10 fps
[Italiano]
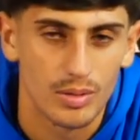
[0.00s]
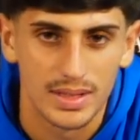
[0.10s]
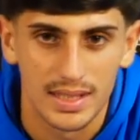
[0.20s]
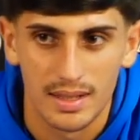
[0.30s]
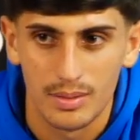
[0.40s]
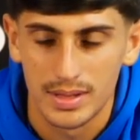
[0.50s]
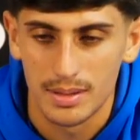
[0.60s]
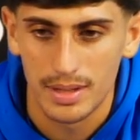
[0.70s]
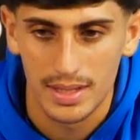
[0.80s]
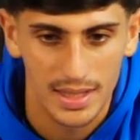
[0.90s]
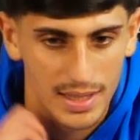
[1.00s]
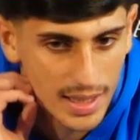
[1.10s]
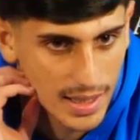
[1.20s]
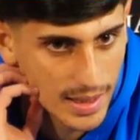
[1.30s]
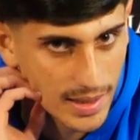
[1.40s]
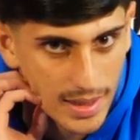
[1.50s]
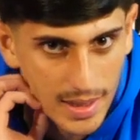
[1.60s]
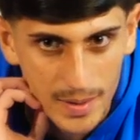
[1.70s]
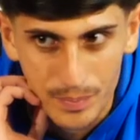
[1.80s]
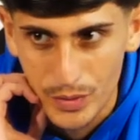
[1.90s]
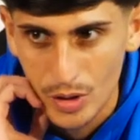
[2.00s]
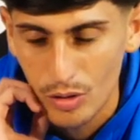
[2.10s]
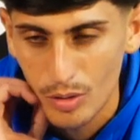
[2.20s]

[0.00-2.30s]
questa, questa partita non